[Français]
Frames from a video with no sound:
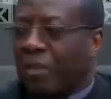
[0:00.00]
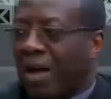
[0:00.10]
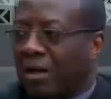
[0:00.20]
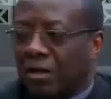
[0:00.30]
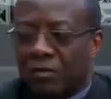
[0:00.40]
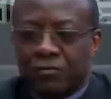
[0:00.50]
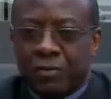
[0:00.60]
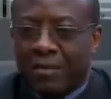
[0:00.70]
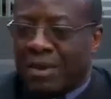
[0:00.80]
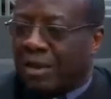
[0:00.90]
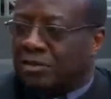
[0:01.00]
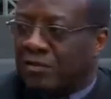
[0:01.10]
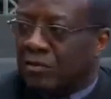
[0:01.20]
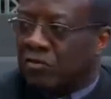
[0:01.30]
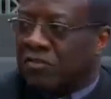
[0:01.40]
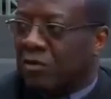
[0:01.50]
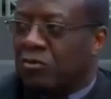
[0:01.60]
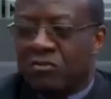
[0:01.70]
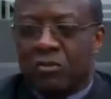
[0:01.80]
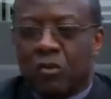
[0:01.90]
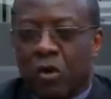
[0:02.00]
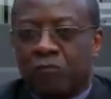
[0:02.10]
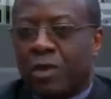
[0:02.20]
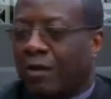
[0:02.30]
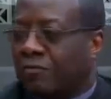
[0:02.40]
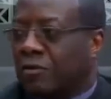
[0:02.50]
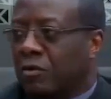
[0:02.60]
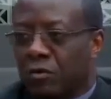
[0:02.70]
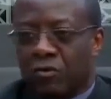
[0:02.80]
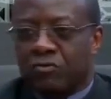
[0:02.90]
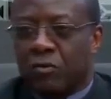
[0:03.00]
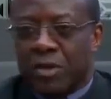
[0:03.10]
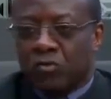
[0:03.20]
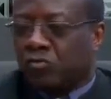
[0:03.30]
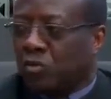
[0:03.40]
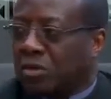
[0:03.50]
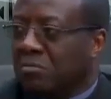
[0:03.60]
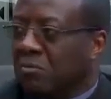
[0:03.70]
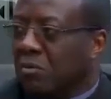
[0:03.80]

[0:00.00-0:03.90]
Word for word: pas Vous la mélangez avec du sel ou du citron, vous, la, vous le consommez tout de suite,